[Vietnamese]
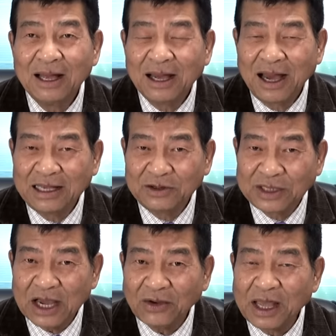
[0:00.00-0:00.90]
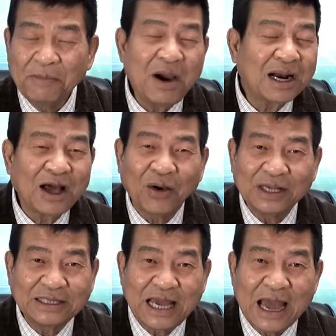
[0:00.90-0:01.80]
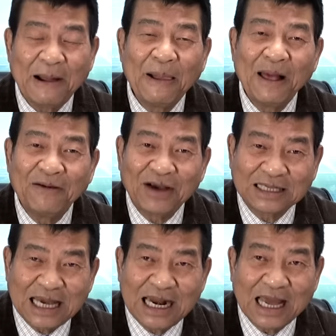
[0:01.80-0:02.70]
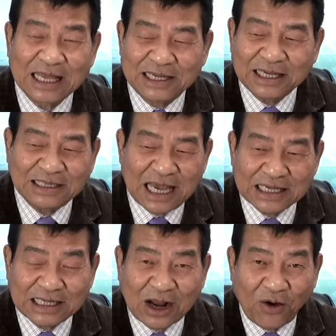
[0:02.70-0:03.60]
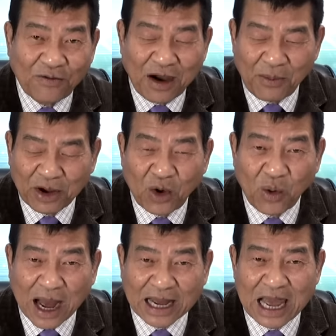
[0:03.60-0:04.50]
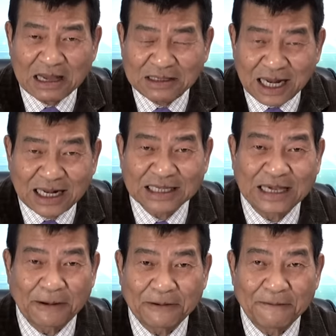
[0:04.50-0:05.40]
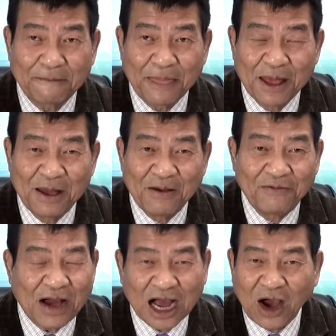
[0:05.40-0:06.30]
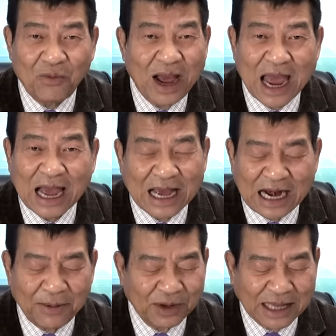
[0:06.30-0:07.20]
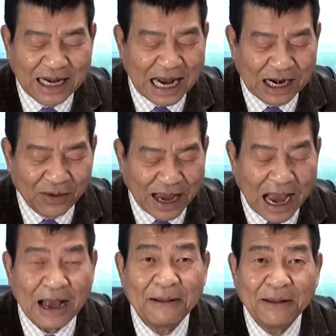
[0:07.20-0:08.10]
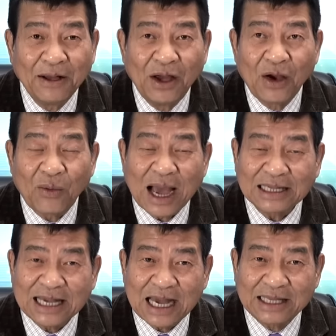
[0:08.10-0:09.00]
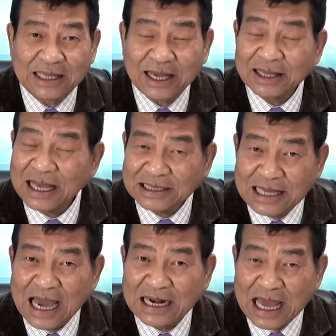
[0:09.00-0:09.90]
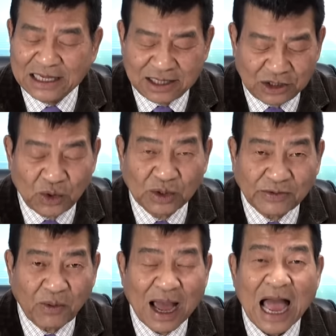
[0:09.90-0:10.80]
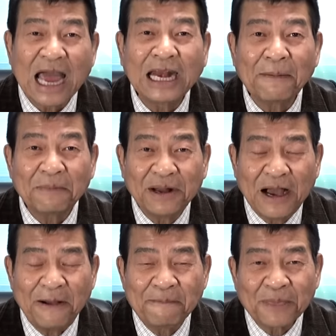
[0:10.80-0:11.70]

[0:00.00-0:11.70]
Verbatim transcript: người chủ xe có thể bước ra khỏi xe và ra lệnh thì chiếc xe sẽ đậu vào một cái khoảng cách rất là chật và không hề gây ra một tai nạn nào cả. Ngoài ra thì chiếc Tesla này dự trù cho vòng 2 năm nữa.